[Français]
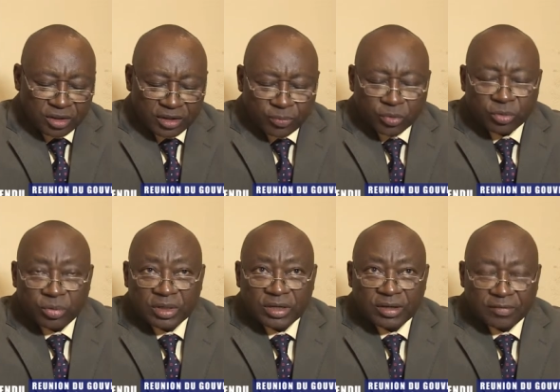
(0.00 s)
des
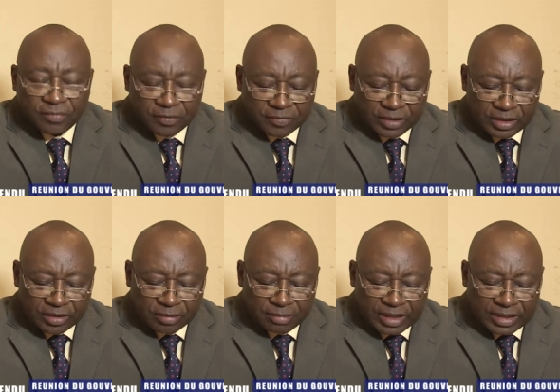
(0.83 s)
produits vivriers
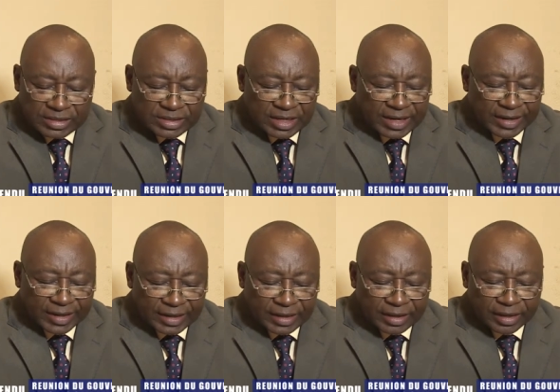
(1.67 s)
de base à
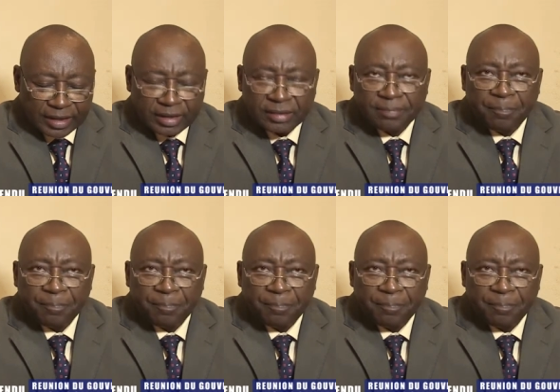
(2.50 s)
Kananga,